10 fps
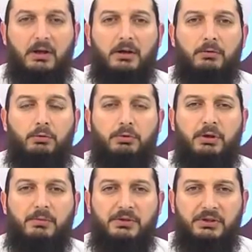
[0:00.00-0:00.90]

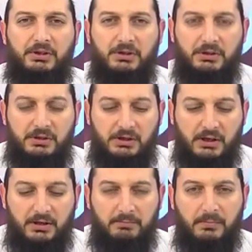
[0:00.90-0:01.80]
ülkemiz için
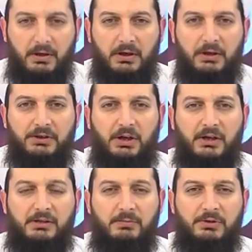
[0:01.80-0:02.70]
isteyelim,
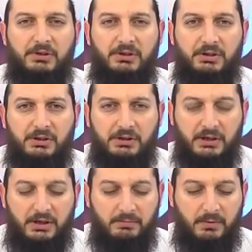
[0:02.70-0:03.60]
şahsımız için
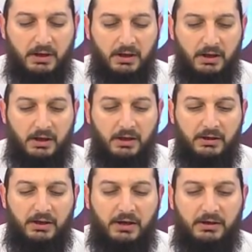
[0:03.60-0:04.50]
isteyelim.
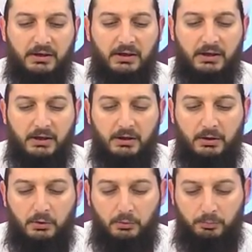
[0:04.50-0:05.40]
Yani
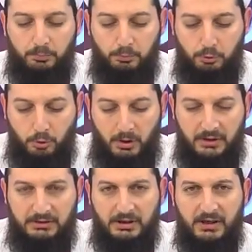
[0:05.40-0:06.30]
şu
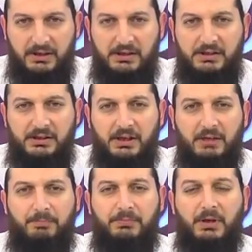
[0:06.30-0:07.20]
anda
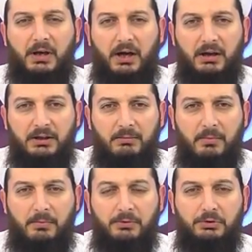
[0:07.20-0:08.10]
isteyip de
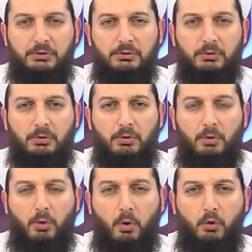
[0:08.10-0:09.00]
alamamış
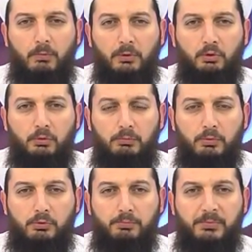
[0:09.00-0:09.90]
olma
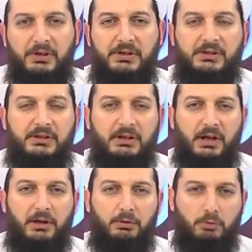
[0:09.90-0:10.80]
durumumuz
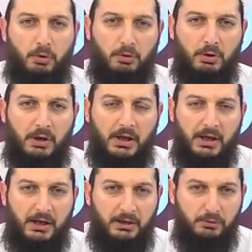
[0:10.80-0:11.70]
biiznillah yok.
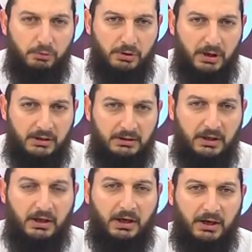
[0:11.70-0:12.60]
Hele şu
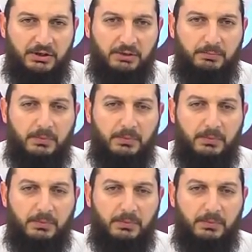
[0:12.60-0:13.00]
saatte açıp